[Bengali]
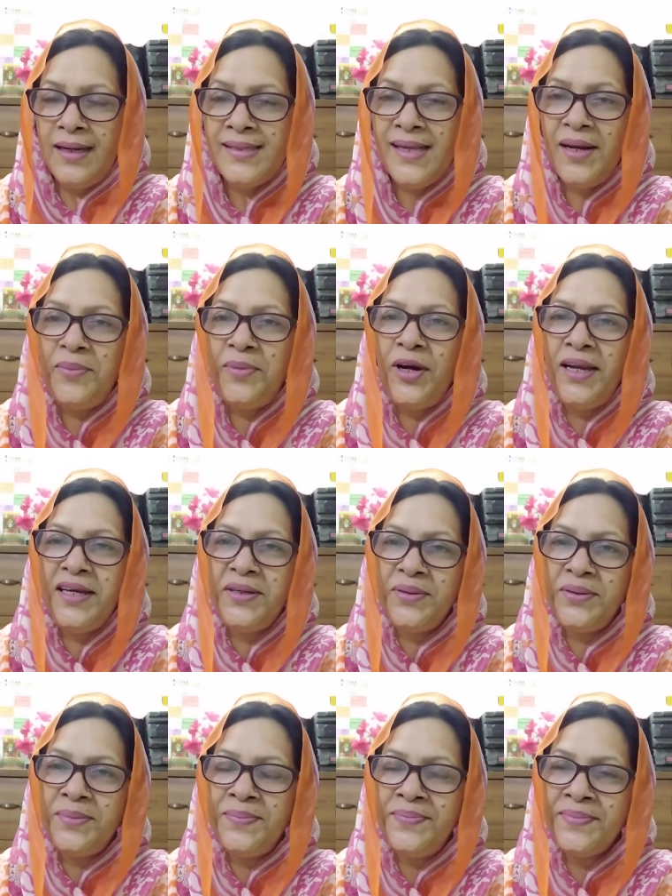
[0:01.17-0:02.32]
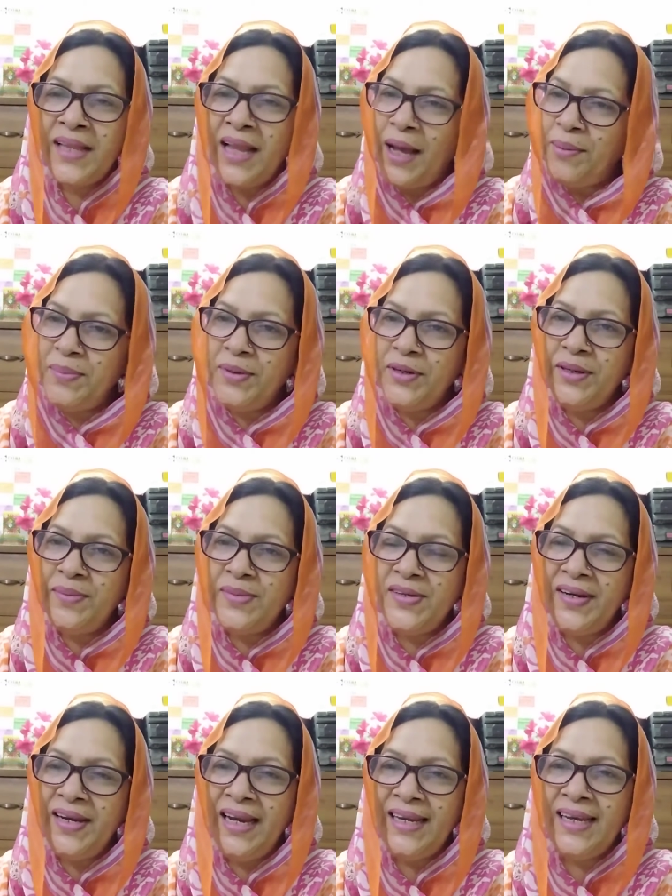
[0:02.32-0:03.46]
আসসালামু আলাইকুম আমি মরিয়াম
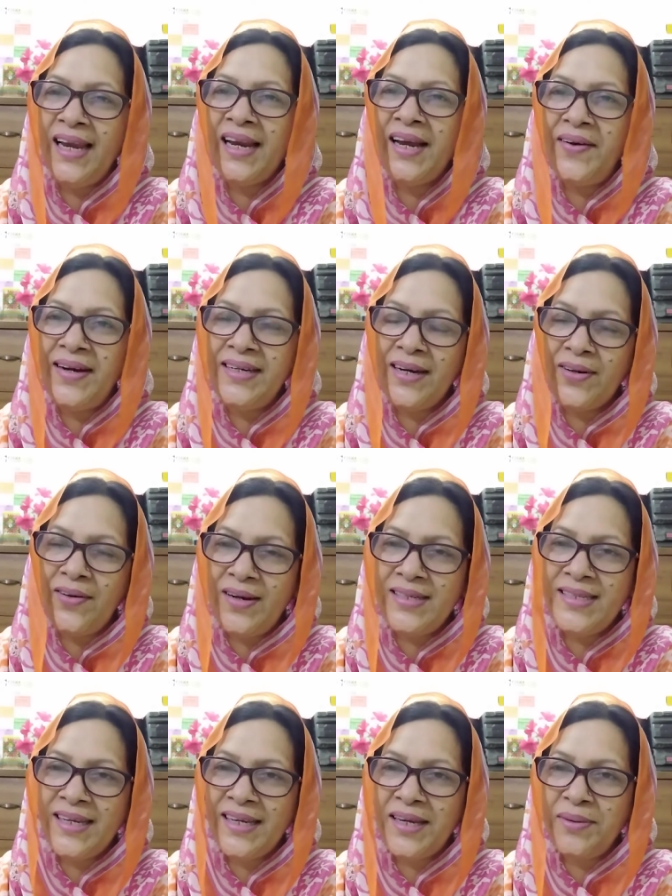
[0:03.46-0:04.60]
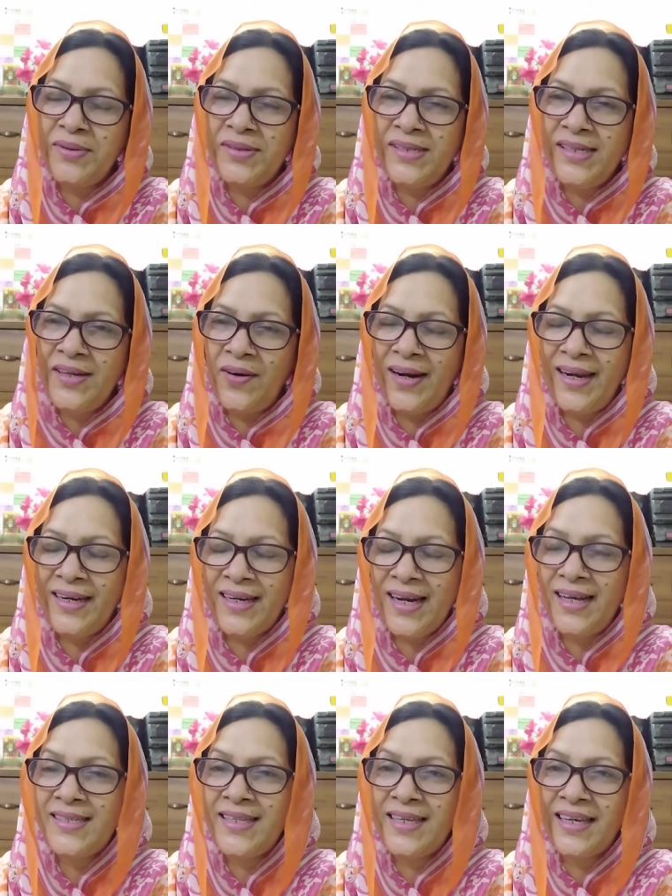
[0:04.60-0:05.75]
জলিল খিলগাঁও আইডিয়াল কলেজ থেকে বলছি অনলাইন
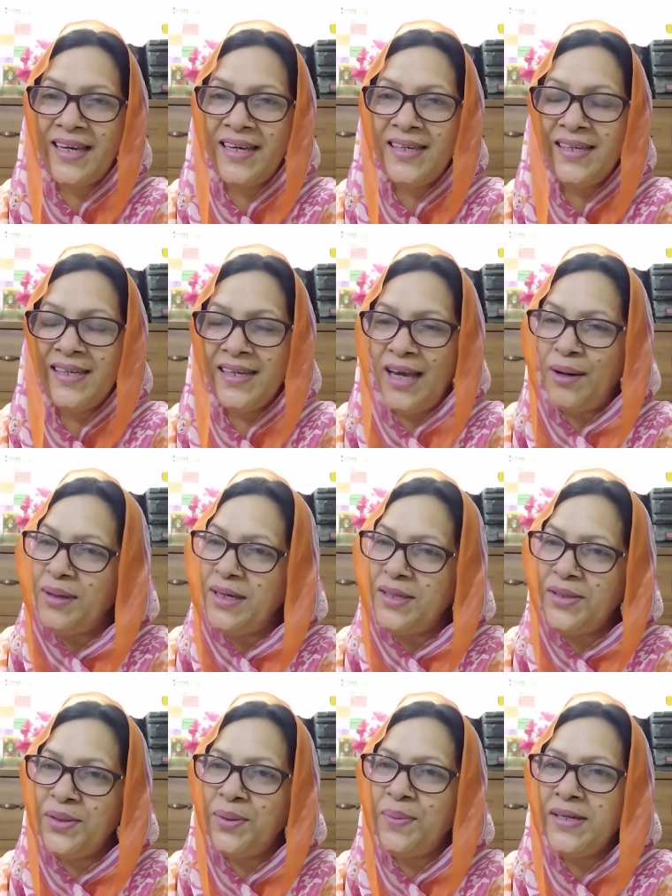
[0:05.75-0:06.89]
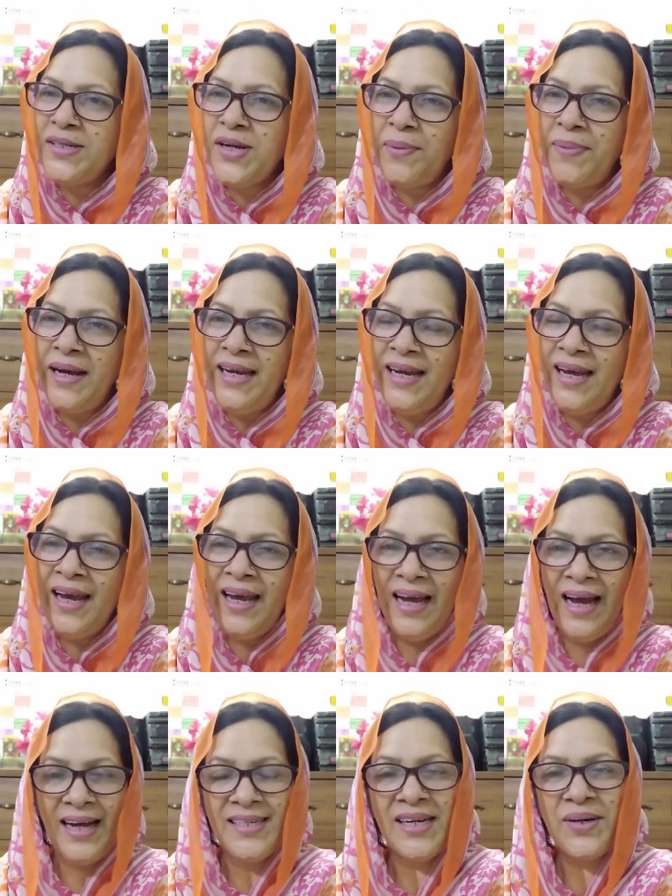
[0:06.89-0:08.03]
ক্লাস থেকে কেমন আছো তোমরা সবাই
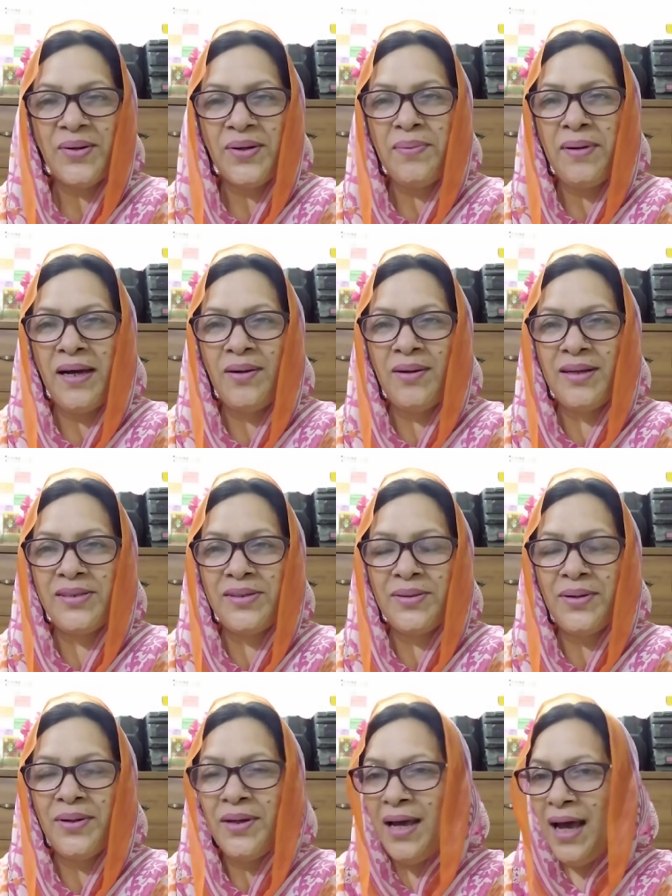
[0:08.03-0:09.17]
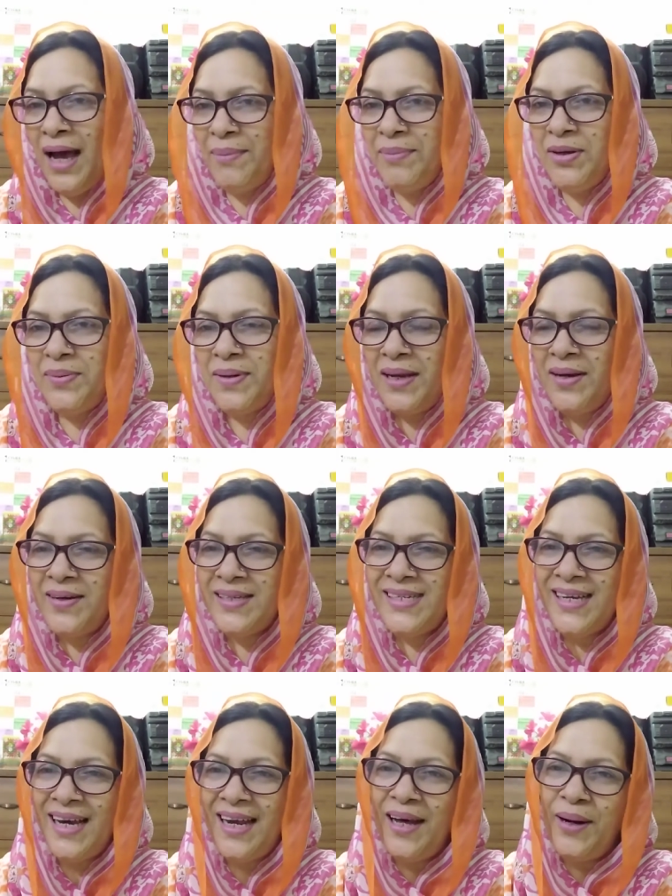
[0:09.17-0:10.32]
আশা করি ভালো আছো আমিও ভালো
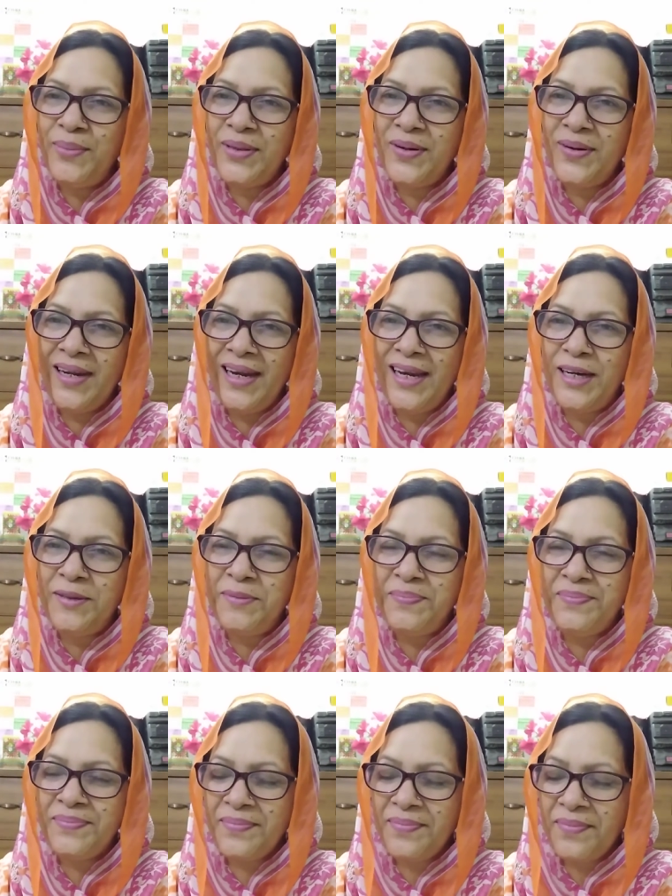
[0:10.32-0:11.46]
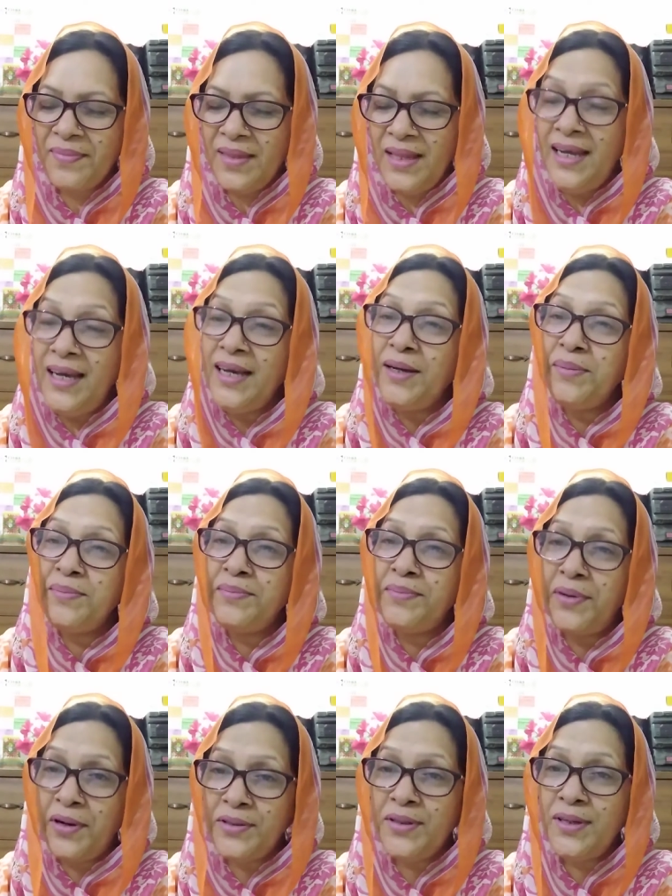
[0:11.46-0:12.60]
আছি আলহামদুলিল্লাহ কি
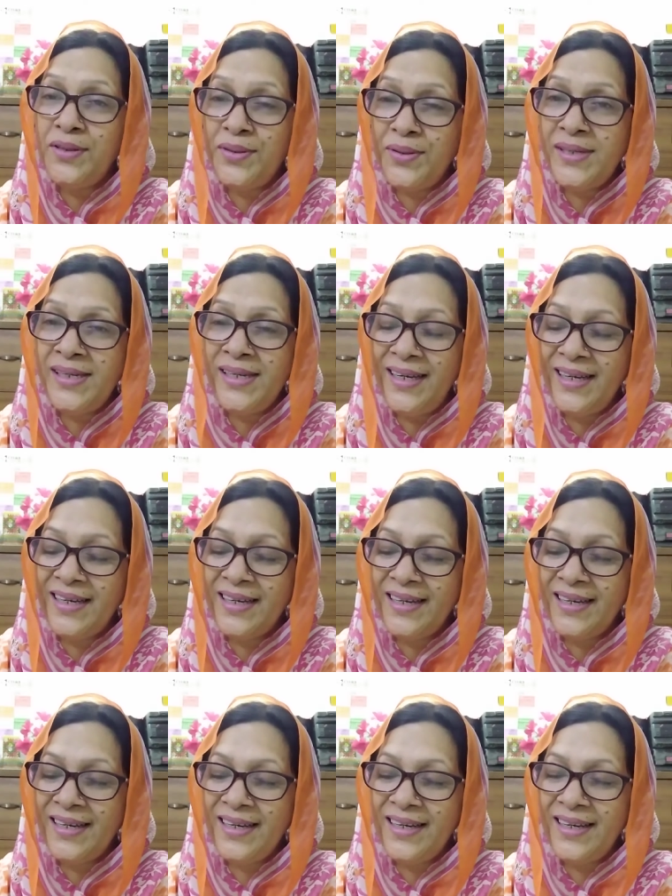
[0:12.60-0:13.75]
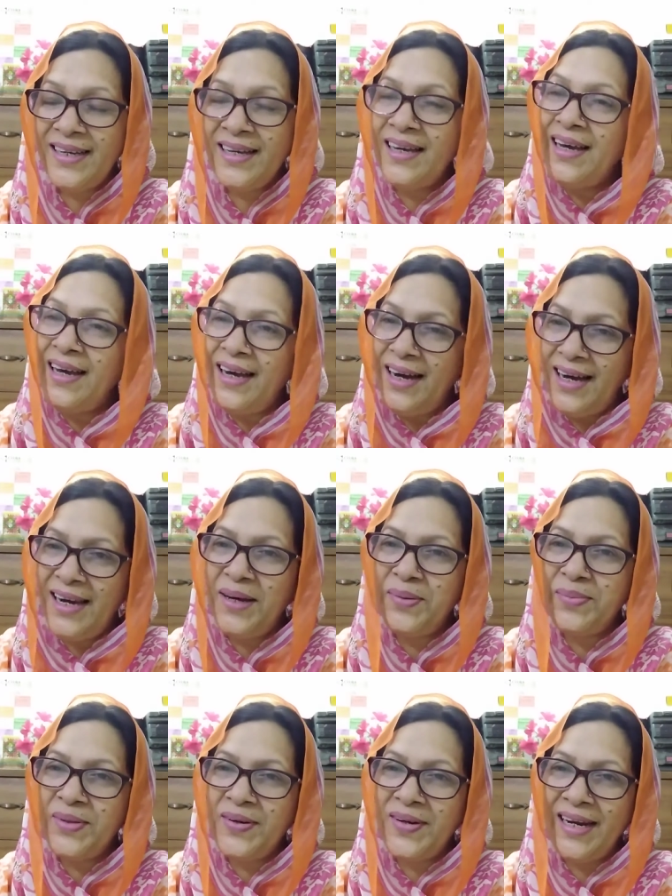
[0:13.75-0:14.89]
পড়াশোনা চলছে
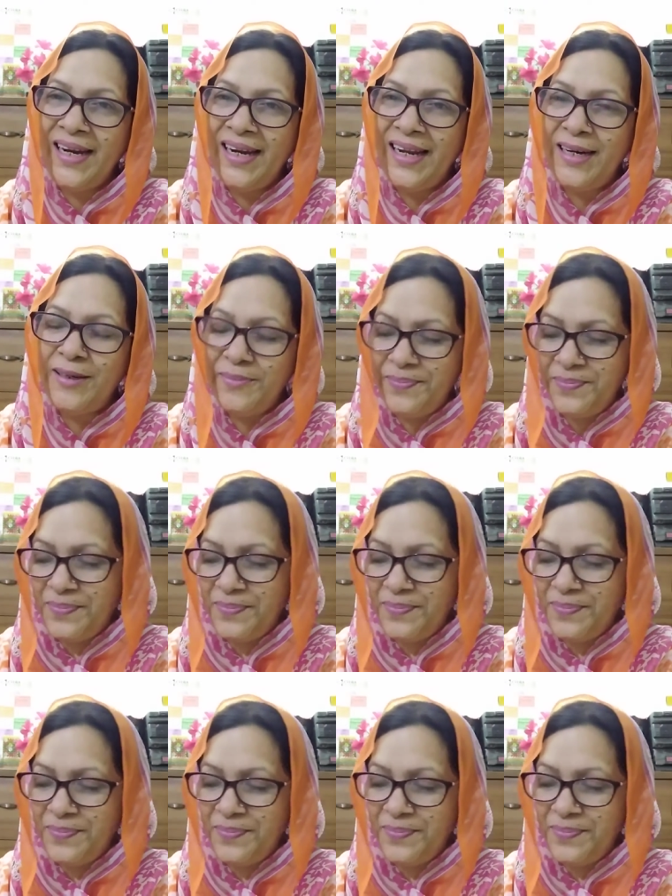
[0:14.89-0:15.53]
আলহামদুলিল্লাহ